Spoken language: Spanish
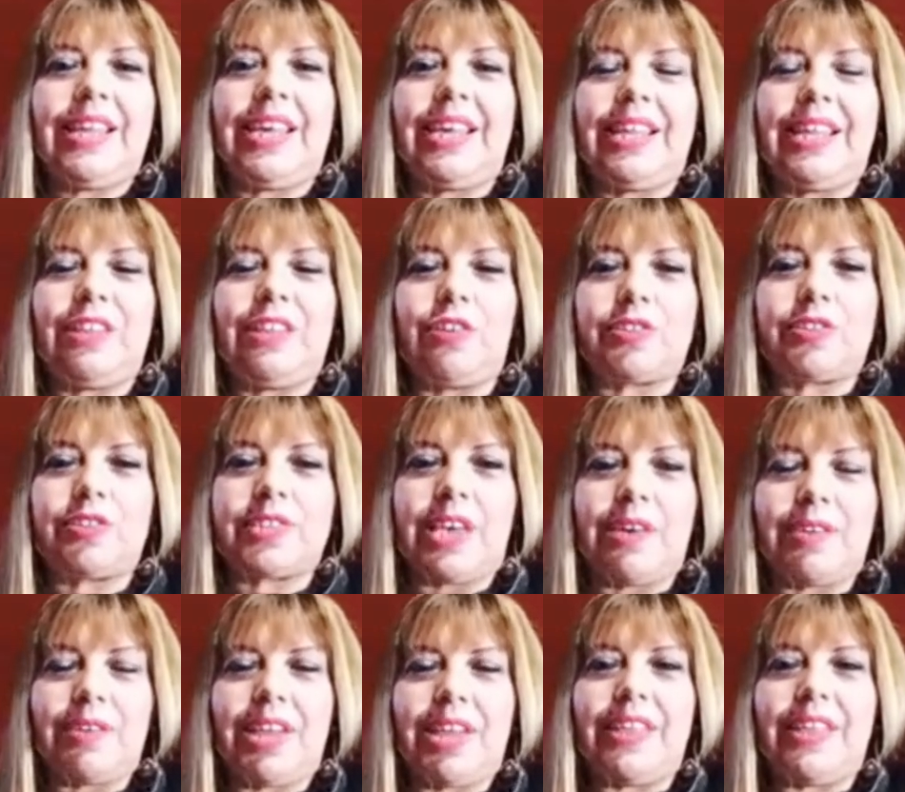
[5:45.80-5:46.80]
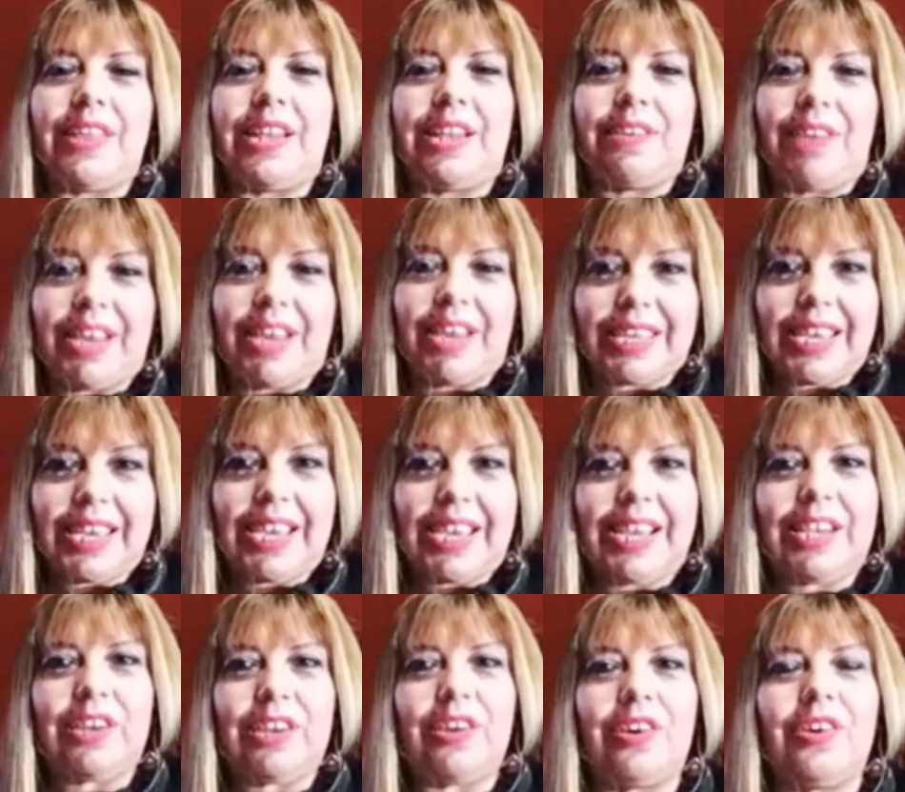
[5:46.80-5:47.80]
nos habla del
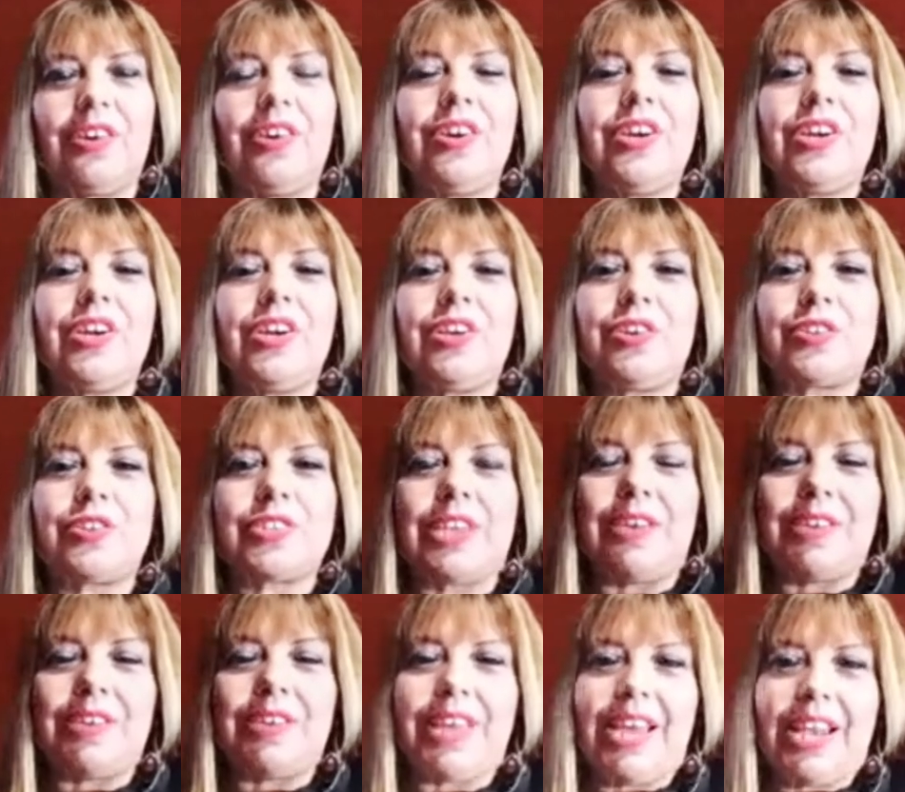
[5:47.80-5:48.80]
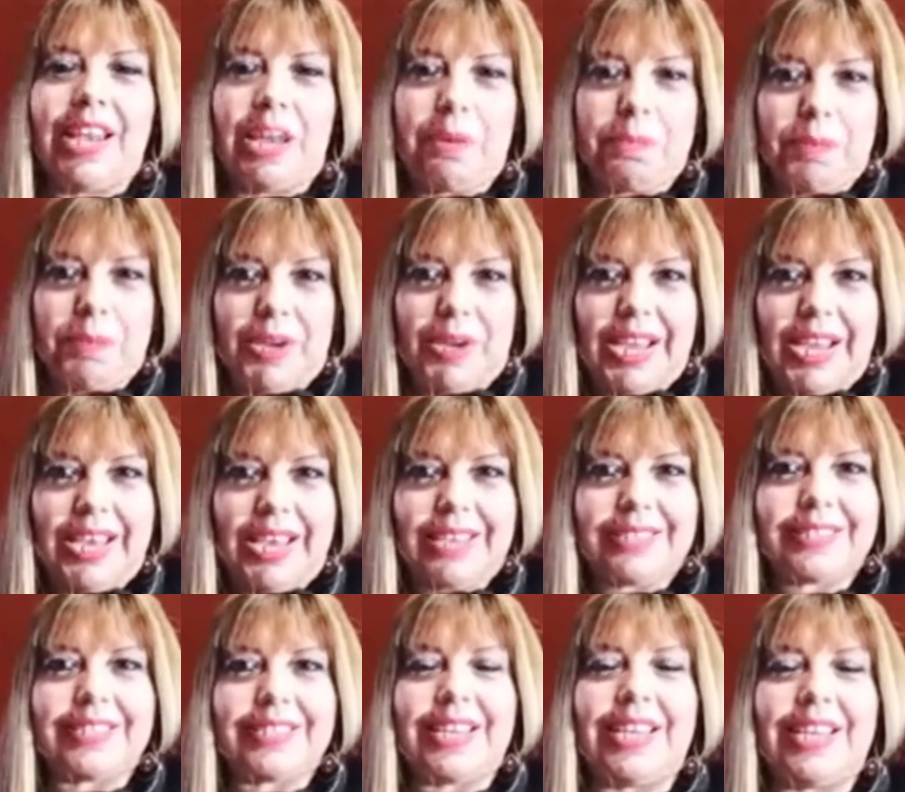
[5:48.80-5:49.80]
Evangelio, nos habla de la
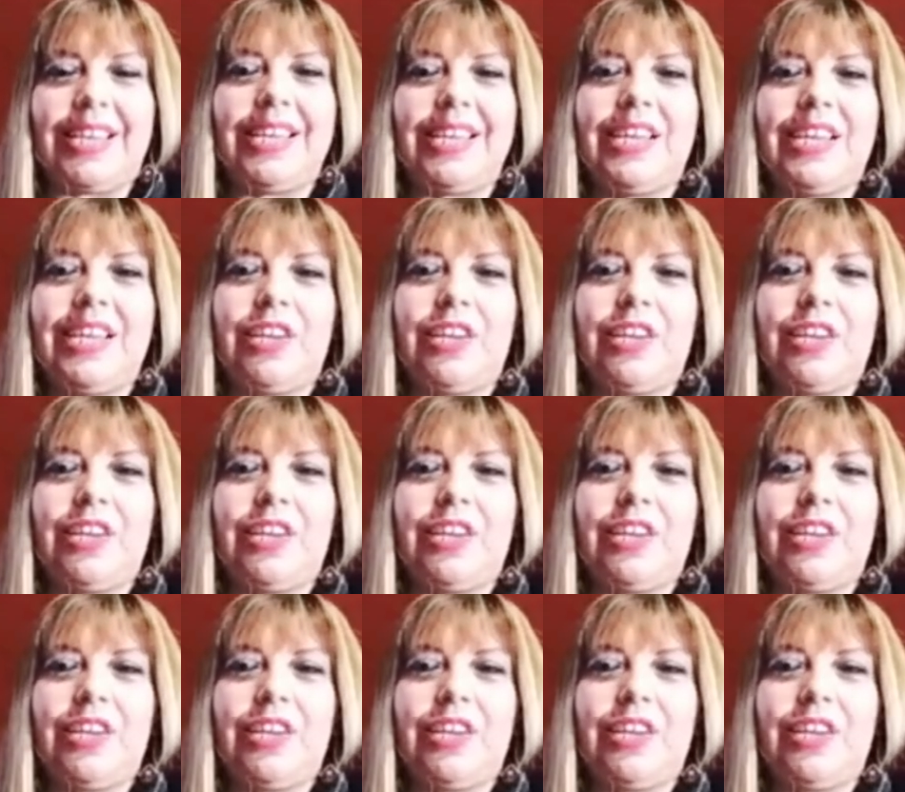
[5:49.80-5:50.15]
esperanza,